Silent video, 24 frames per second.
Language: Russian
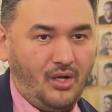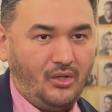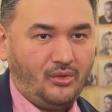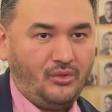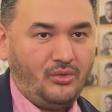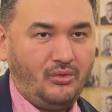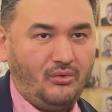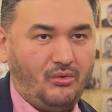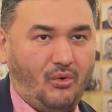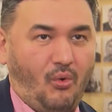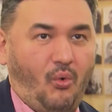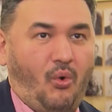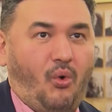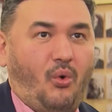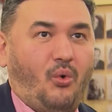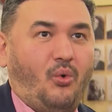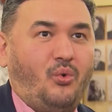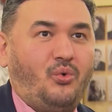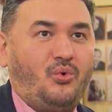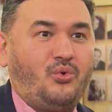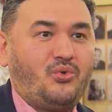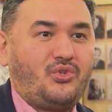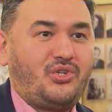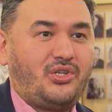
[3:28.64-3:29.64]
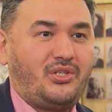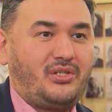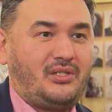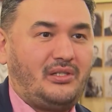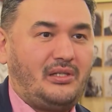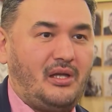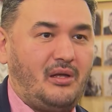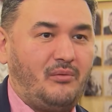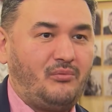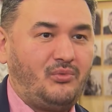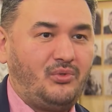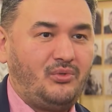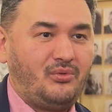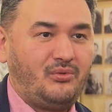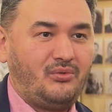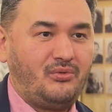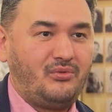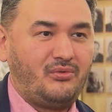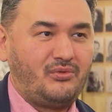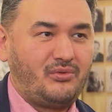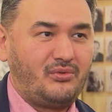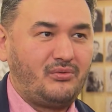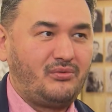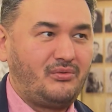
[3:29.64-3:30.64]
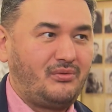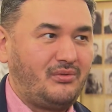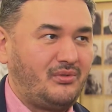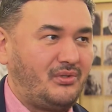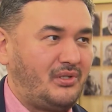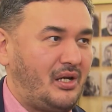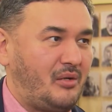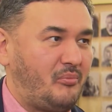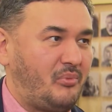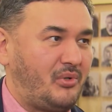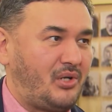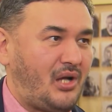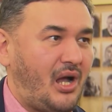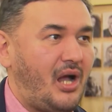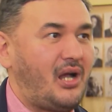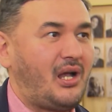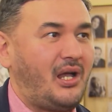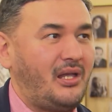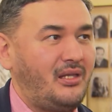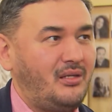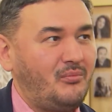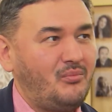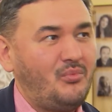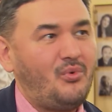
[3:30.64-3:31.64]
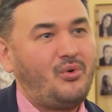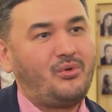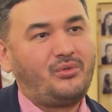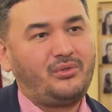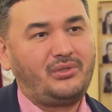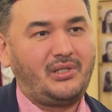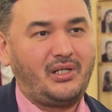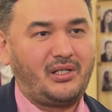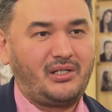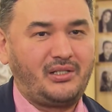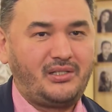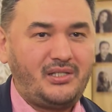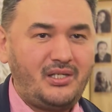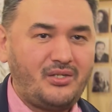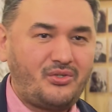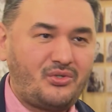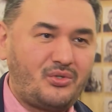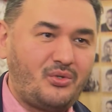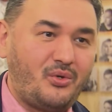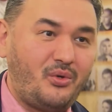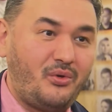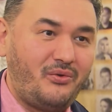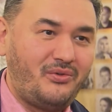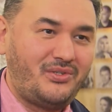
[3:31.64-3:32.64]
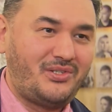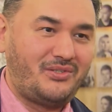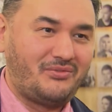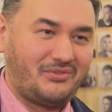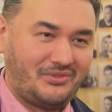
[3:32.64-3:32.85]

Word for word: Ну, о, ужас там, ну, как бы, как они могут так, где совесть?